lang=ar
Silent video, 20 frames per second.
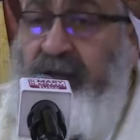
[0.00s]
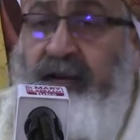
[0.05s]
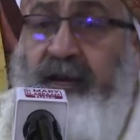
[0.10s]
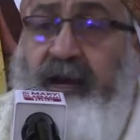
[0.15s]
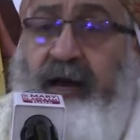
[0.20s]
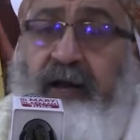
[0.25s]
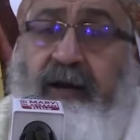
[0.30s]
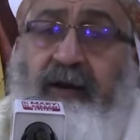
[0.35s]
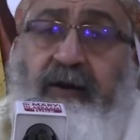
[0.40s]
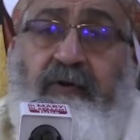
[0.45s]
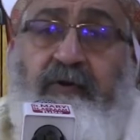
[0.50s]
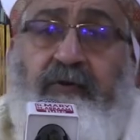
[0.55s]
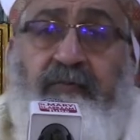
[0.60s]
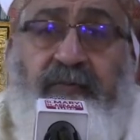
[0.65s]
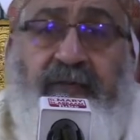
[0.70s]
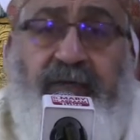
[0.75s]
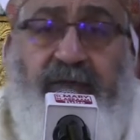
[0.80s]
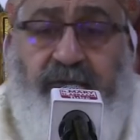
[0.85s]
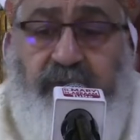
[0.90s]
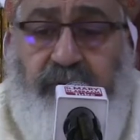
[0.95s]
لعلكم
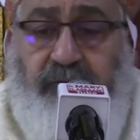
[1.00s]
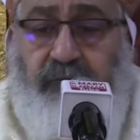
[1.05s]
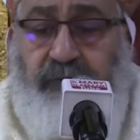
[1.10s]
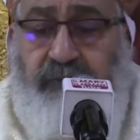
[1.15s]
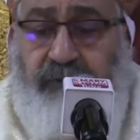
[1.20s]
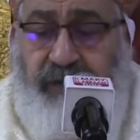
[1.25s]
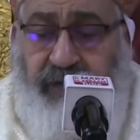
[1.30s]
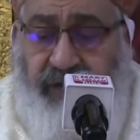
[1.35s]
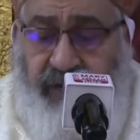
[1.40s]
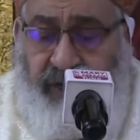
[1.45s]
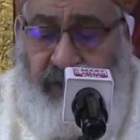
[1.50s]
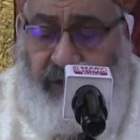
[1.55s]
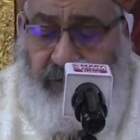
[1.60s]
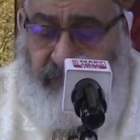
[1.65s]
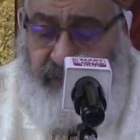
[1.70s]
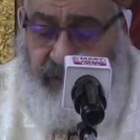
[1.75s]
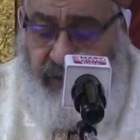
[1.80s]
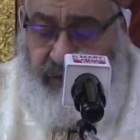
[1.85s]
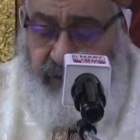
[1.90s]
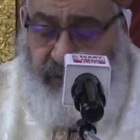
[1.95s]
تذكرون يا
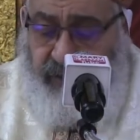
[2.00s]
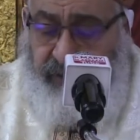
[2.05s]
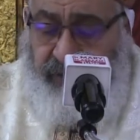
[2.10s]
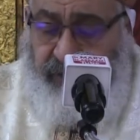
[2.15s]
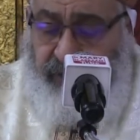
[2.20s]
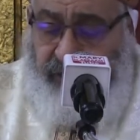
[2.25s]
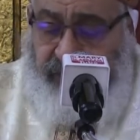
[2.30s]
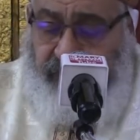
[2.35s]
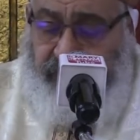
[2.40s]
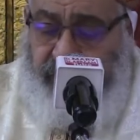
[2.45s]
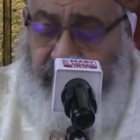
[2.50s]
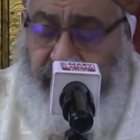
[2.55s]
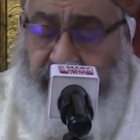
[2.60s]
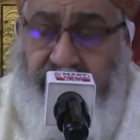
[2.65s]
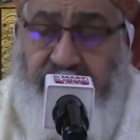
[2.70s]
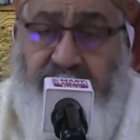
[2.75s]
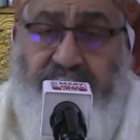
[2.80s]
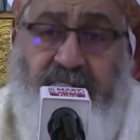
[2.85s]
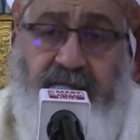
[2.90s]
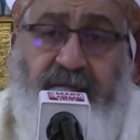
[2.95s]
أحبائي
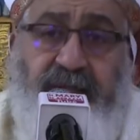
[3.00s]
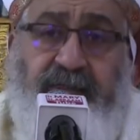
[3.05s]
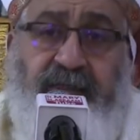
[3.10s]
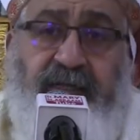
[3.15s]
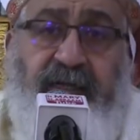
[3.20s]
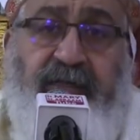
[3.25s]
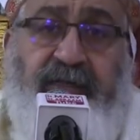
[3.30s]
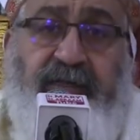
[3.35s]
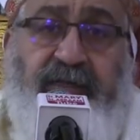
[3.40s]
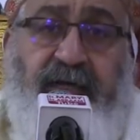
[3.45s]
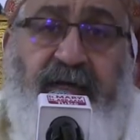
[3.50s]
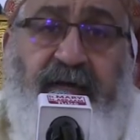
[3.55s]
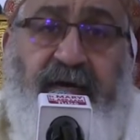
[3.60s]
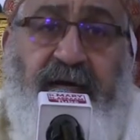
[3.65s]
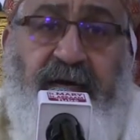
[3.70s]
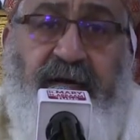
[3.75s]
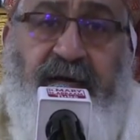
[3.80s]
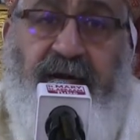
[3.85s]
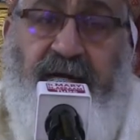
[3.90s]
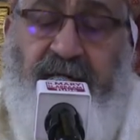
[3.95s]
هذه السلسلة
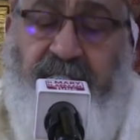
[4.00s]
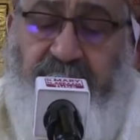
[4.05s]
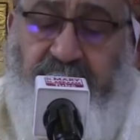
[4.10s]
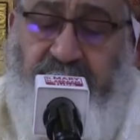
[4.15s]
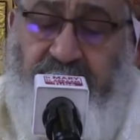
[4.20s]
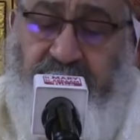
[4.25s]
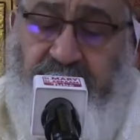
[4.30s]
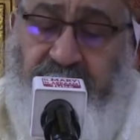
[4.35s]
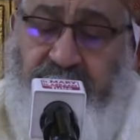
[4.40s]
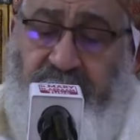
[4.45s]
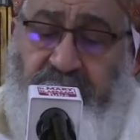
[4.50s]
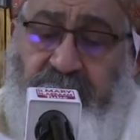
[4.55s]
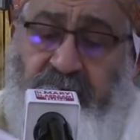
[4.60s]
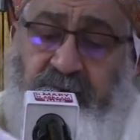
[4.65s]
اللي احنا